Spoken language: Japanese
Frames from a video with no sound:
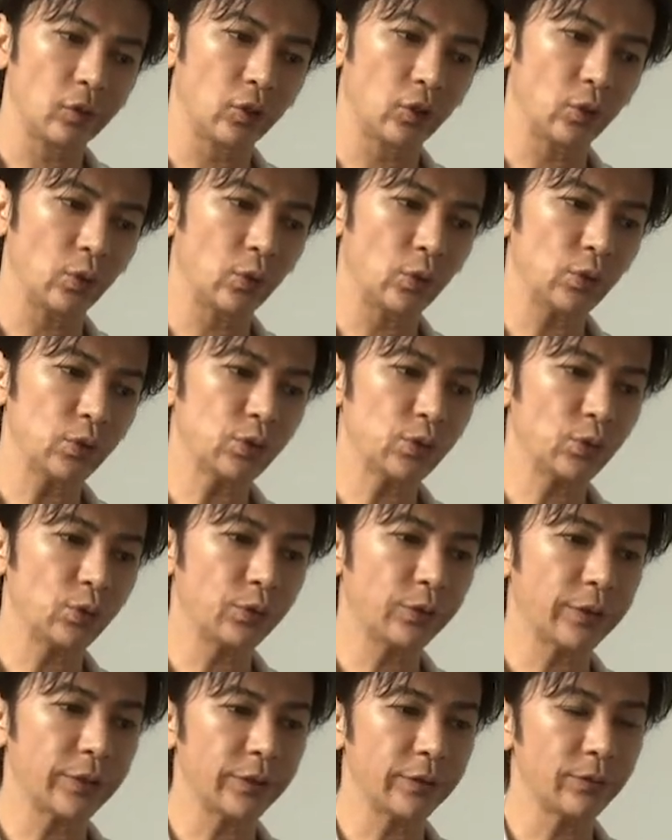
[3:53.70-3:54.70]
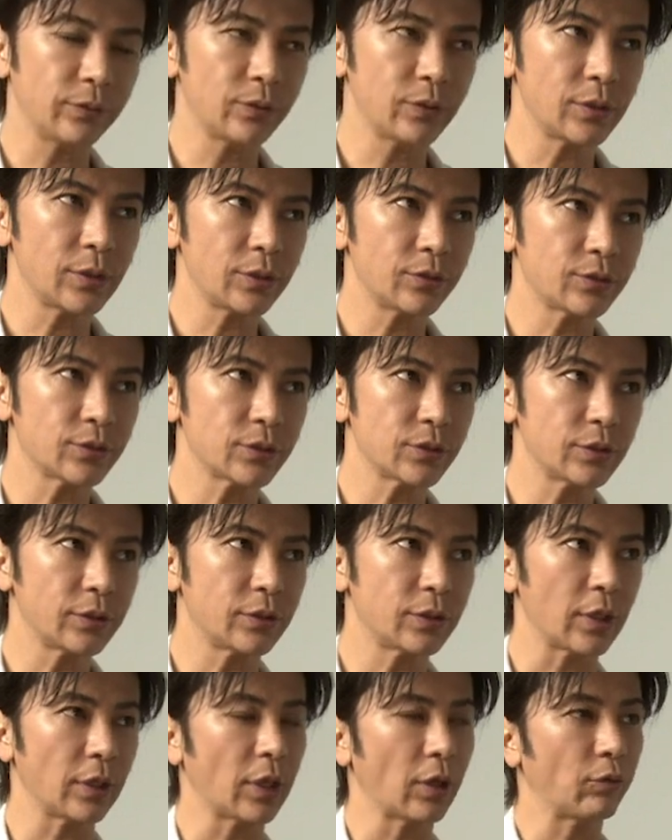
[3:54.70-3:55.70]
表情筋につい
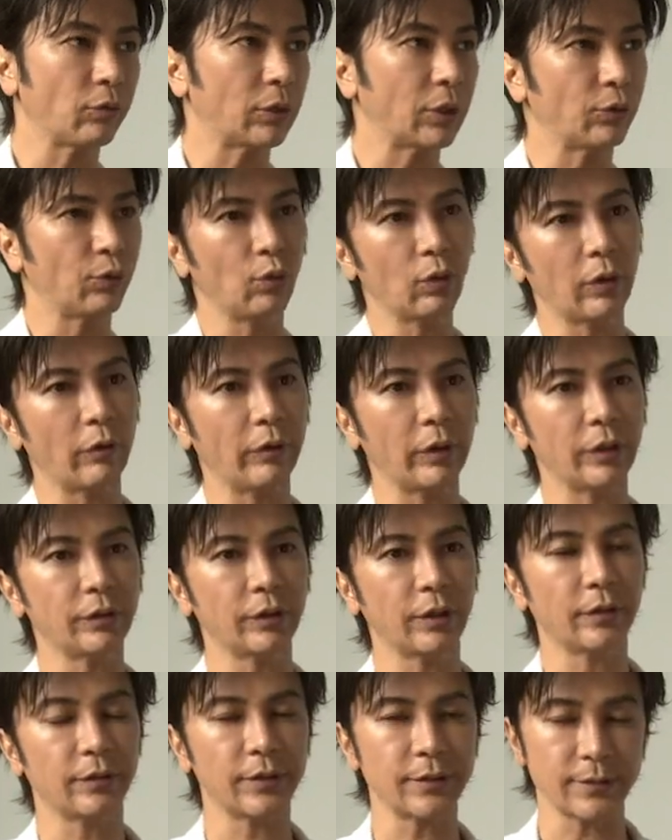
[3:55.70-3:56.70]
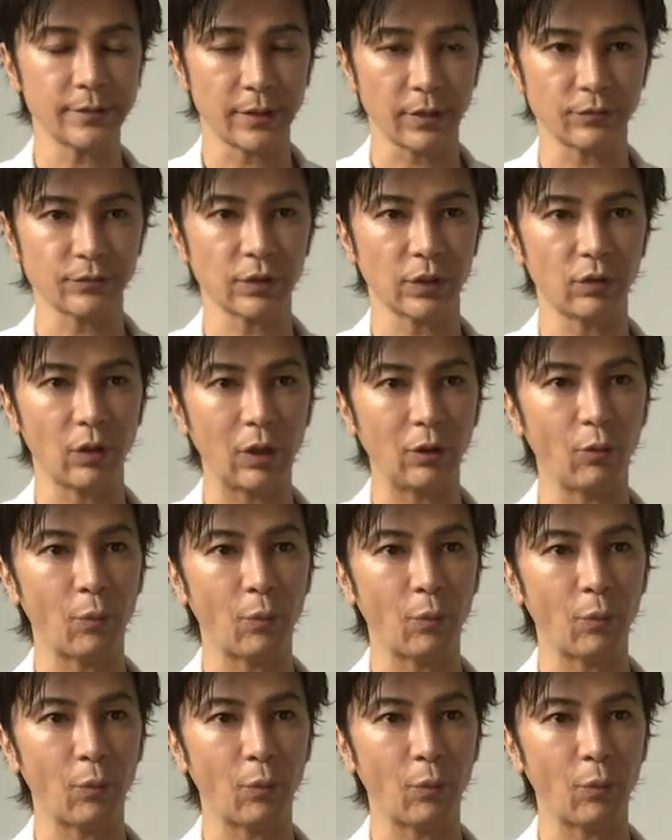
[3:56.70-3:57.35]
てなのかどうか分かんないですけど、